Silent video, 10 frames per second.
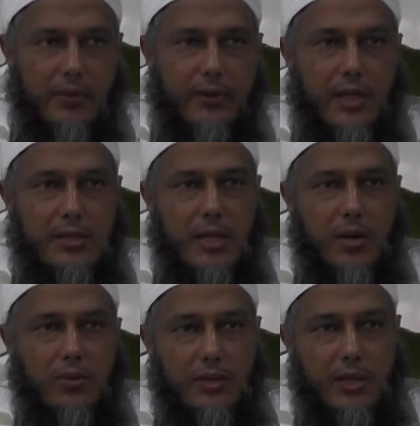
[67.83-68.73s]

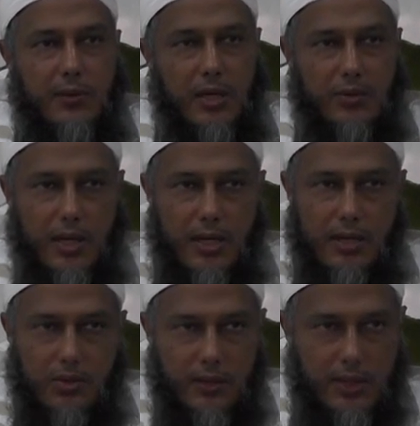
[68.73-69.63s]
فالأنصار هم الطبقة
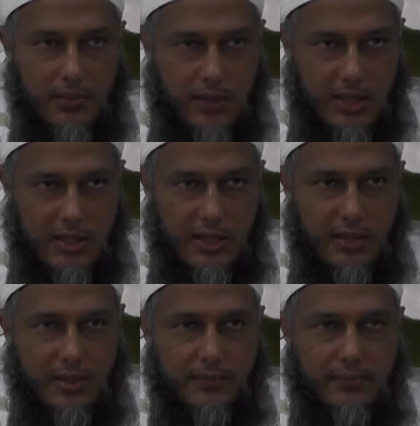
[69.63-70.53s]
الثانية بعد المهاجرين